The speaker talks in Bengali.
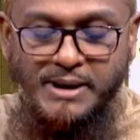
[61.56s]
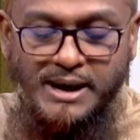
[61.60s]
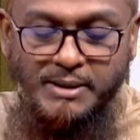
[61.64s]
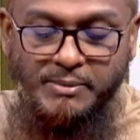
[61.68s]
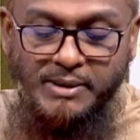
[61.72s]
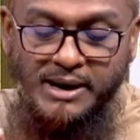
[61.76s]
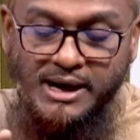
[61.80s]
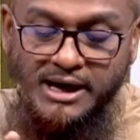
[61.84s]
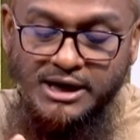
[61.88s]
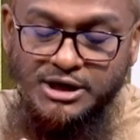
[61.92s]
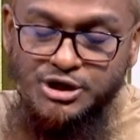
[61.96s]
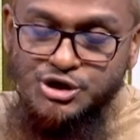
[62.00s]

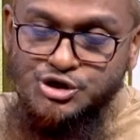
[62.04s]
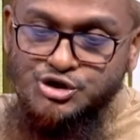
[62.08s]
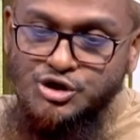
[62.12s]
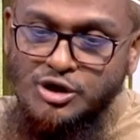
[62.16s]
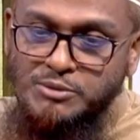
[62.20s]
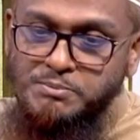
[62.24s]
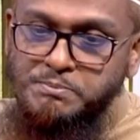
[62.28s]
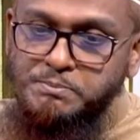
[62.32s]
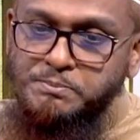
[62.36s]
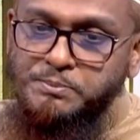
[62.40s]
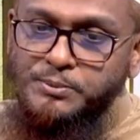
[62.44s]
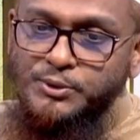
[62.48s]
বাবার
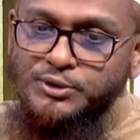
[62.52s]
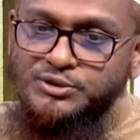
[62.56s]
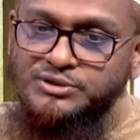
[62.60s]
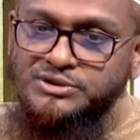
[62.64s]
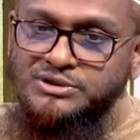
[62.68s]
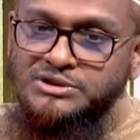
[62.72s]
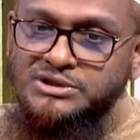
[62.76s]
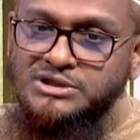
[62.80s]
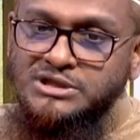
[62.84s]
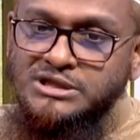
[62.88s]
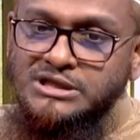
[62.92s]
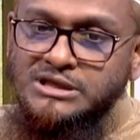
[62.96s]

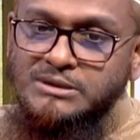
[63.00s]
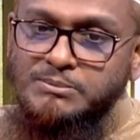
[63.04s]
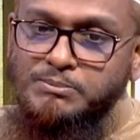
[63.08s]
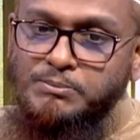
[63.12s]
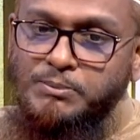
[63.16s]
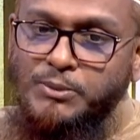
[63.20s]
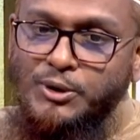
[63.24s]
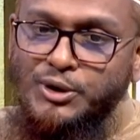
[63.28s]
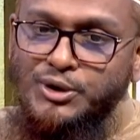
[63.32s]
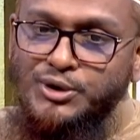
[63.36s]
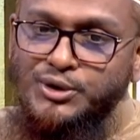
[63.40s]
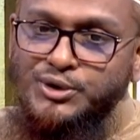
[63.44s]
সম্পত্তি
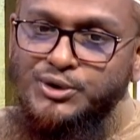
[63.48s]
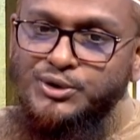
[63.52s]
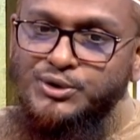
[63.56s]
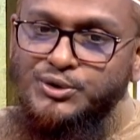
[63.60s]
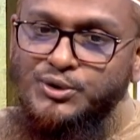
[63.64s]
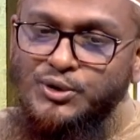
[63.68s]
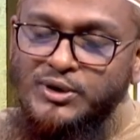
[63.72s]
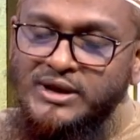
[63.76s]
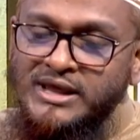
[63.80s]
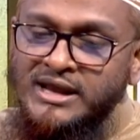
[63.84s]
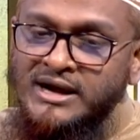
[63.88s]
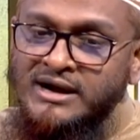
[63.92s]

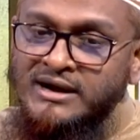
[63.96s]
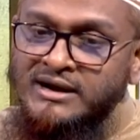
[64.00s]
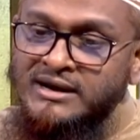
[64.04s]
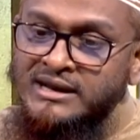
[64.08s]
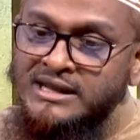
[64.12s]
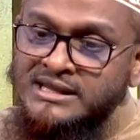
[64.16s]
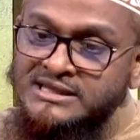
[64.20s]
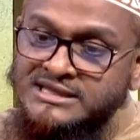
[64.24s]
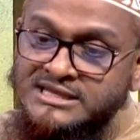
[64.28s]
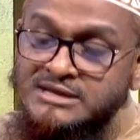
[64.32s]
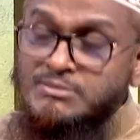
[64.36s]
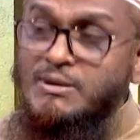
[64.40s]
বন্টনের
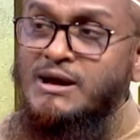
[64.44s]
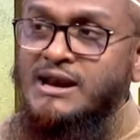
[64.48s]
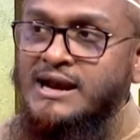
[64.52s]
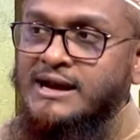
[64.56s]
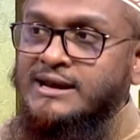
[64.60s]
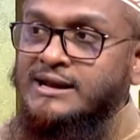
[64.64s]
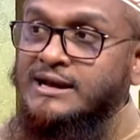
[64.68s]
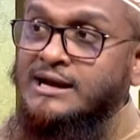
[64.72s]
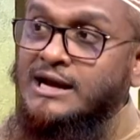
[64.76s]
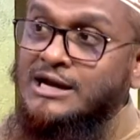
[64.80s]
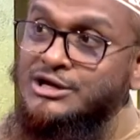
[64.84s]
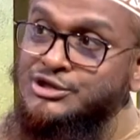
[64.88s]

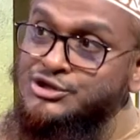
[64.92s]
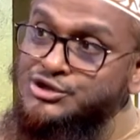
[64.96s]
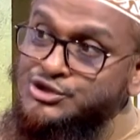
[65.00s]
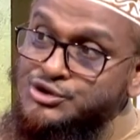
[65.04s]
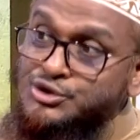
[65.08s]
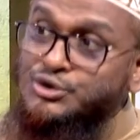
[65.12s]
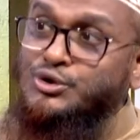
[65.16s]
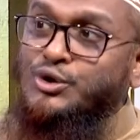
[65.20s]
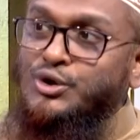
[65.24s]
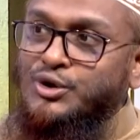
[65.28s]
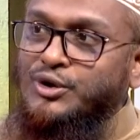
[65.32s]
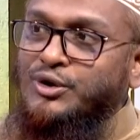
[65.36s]
নীতিমালাটা
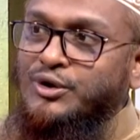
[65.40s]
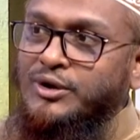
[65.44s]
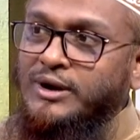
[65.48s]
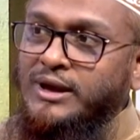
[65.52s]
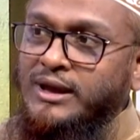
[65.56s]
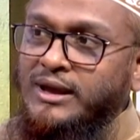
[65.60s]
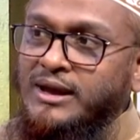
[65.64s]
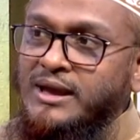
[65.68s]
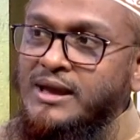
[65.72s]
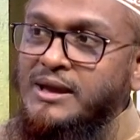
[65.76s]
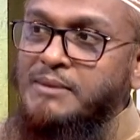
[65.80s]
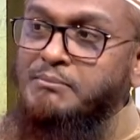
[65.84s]
কার্যকর
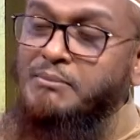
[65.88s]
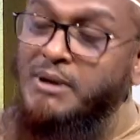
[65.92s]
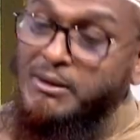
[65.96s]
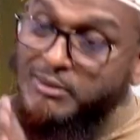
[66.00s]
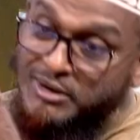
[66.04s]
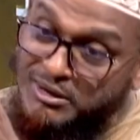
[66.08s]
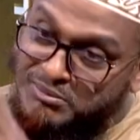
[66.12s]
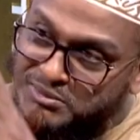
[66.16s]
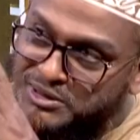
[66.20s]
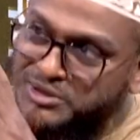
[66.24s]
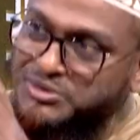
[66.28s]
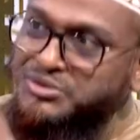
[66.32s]
হয়
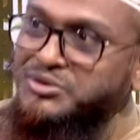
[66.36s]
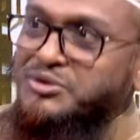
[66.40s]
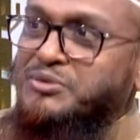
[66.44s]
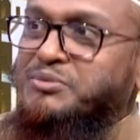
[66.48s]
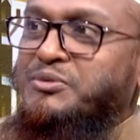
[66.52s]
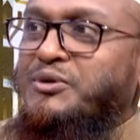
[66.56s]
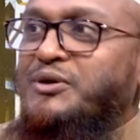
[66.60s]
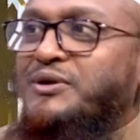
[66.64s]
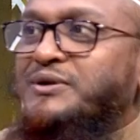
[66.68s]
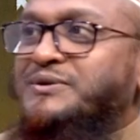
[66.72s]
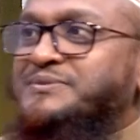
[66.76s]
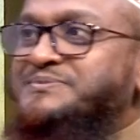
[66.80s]
বাবার মৃত্যুর
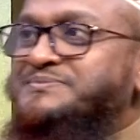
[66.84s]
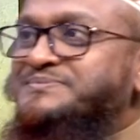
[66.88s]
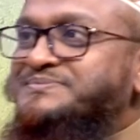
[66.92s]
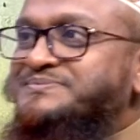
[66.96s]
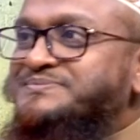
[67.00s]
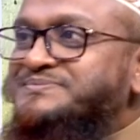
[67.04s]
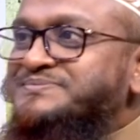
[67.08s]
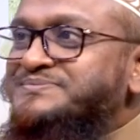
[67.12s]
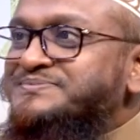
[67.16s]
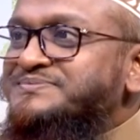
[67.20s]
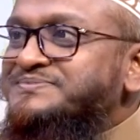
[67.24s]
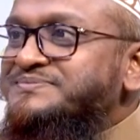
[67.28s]
মৃত্যুর
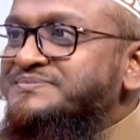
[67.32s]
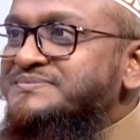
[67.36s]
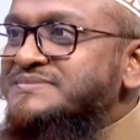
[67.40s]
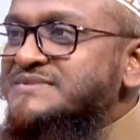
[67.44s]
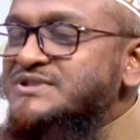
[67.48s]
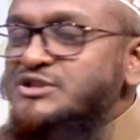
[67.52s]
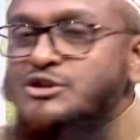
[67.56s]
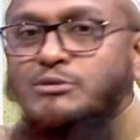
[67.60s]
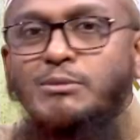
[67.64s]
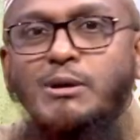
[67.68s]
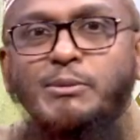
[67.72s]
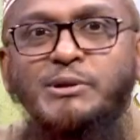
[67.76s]
পর
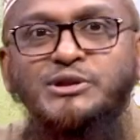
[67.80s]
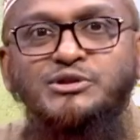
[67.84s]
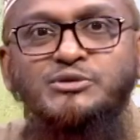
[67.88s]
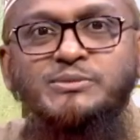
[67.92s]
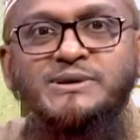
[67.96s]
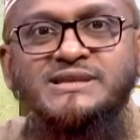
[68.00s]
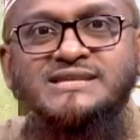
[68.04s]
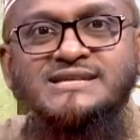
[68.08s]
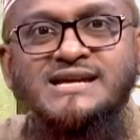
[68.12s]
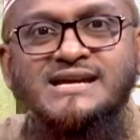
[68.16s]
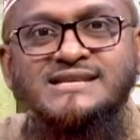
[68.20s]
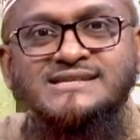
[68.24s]
তো বাবা তো
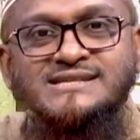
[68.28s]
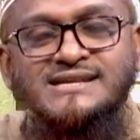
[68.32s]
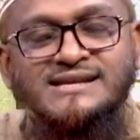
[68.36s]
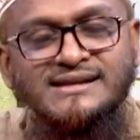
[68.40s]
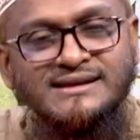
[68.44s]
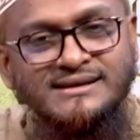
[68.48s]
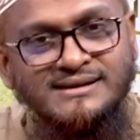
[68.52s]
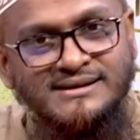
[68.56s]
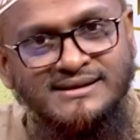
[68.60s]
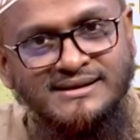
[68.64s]
বেঁচে আছেন